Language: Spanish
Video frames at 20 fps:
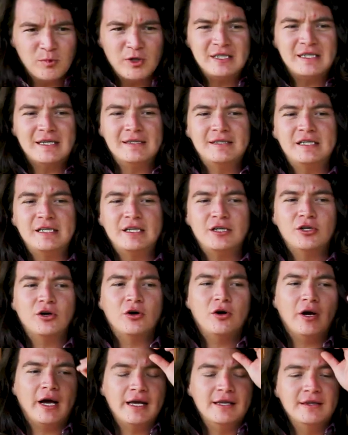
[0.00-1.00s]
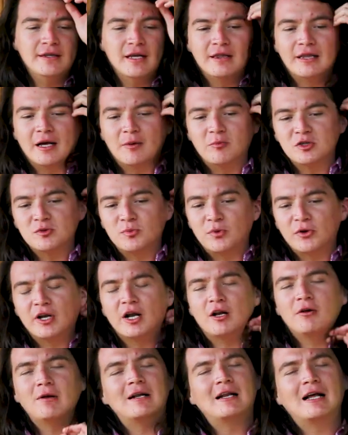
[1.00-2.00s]
muy sencillo e intentamos
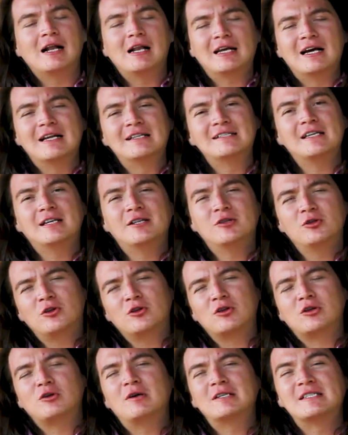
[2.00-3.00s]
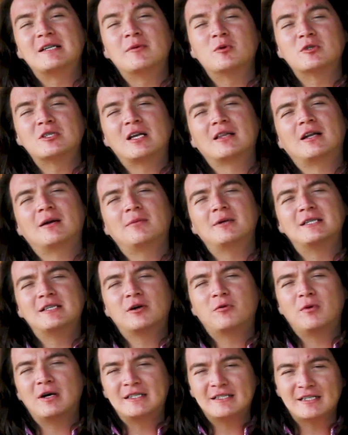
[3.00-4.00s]
ponerlo al alcance de todos. Lo hacemos a través
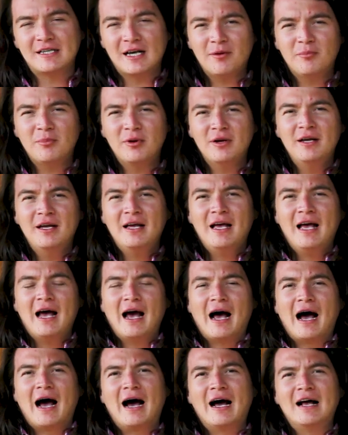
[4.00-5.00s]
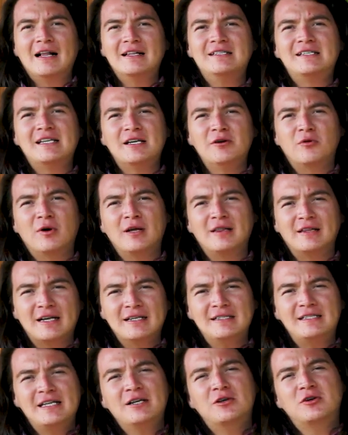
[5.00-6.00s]
de WhatsApp al
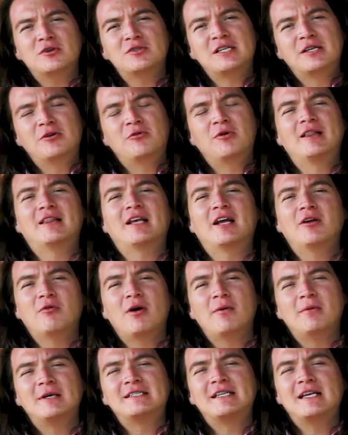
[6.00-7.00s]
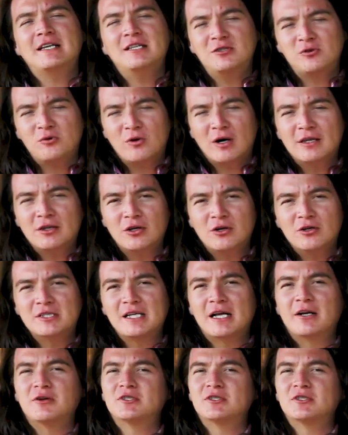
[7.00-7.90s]
55 59 64